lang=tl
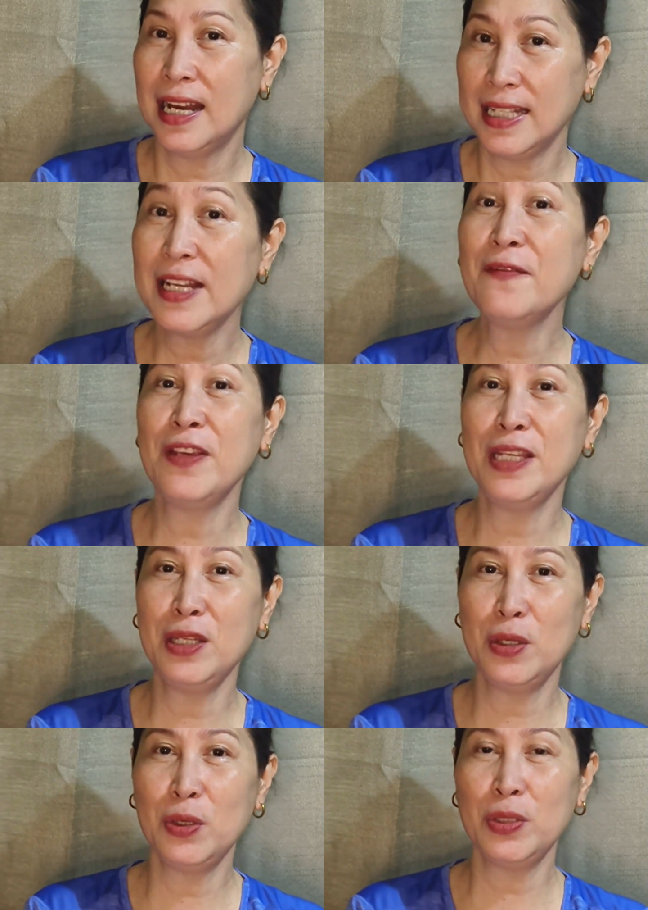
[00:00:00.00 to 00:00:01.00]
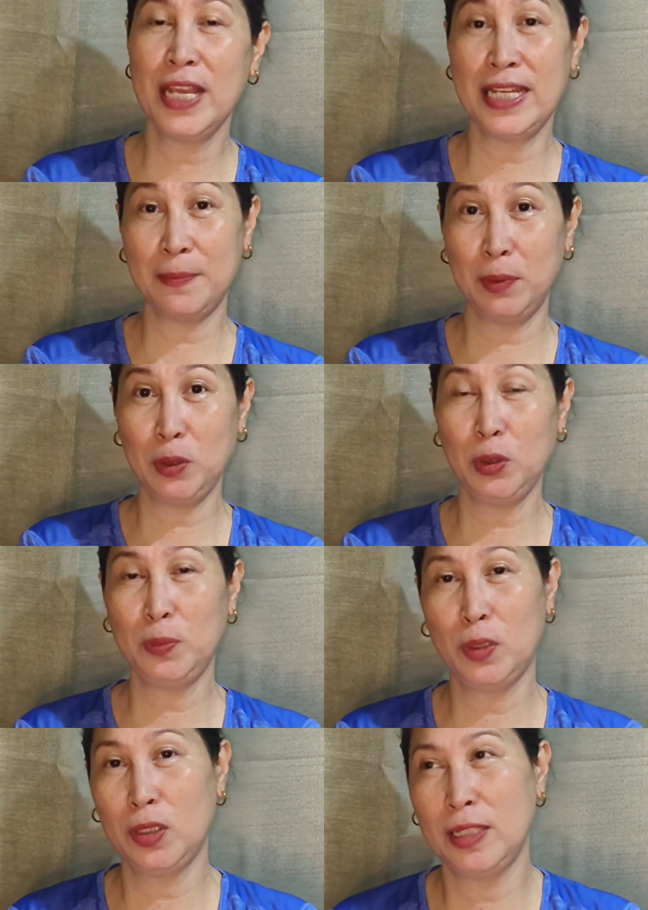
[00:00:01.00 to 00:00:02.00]
isang video na inupload ko
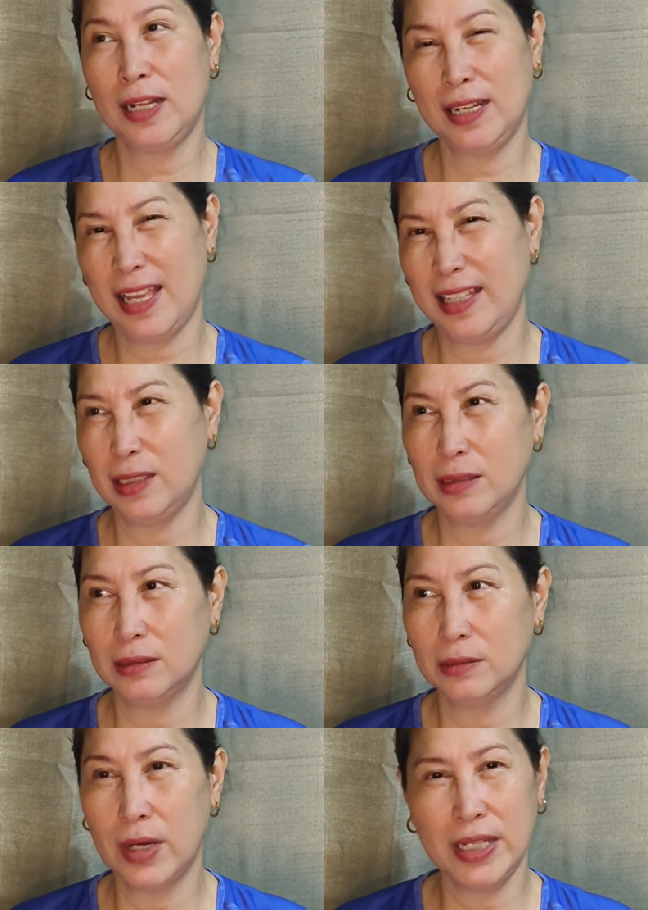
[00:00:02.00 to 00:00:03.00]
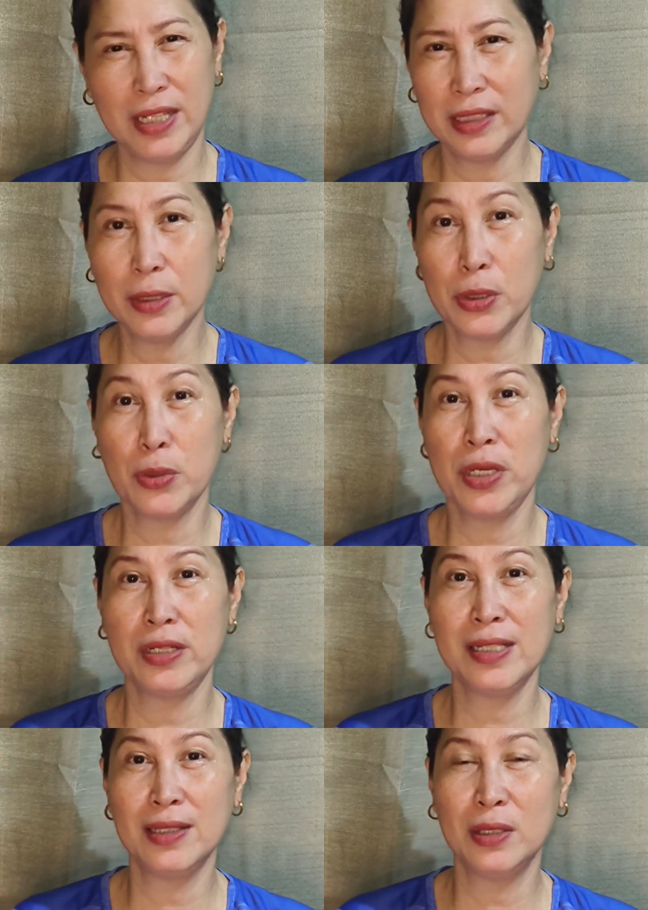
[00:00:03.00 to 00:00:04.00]
po like one year or two
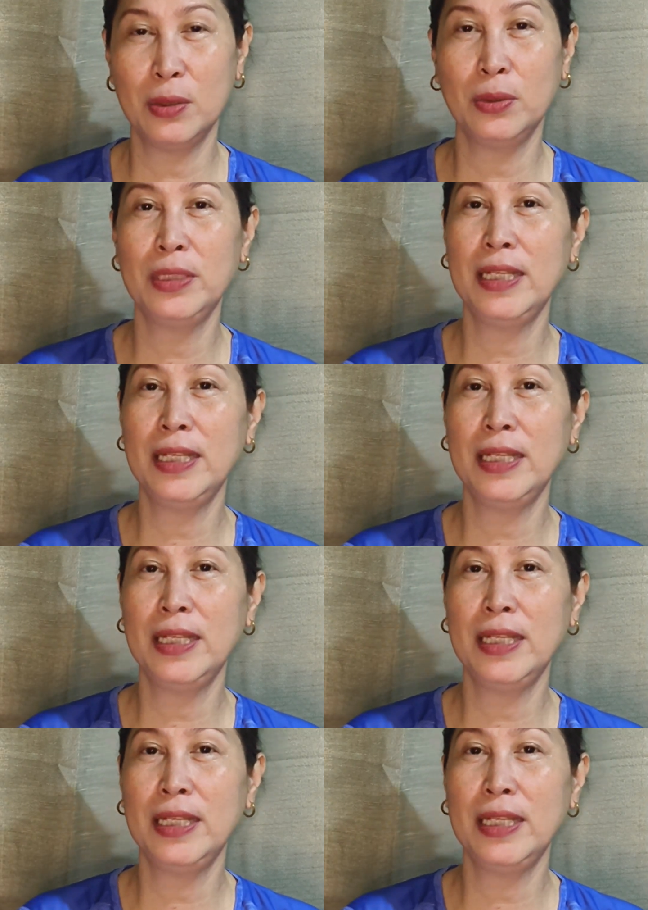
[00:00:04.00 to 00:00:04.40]
years ago,